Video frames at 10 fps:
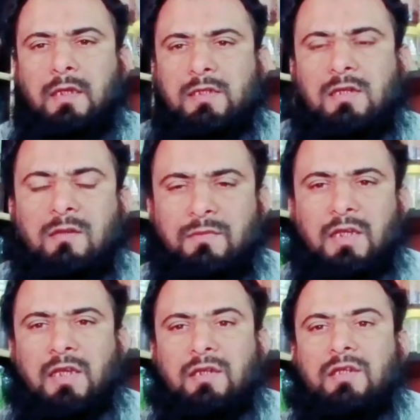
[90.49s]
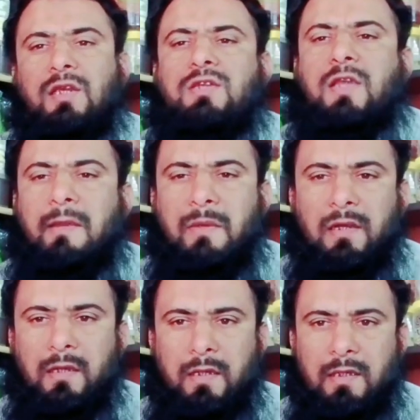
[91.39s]
ऐसा समझे कि तीस एम
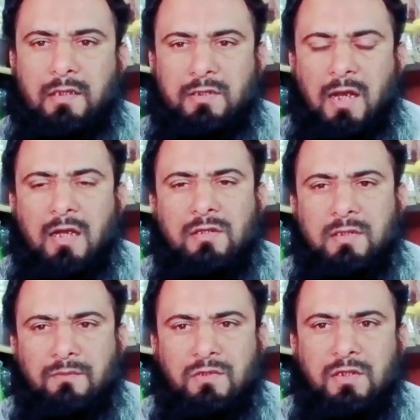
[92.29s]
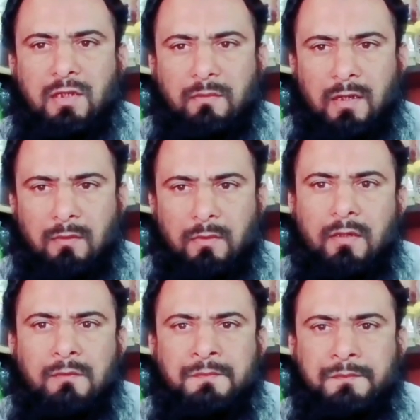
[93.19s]
ले लें चार चमची के बराबर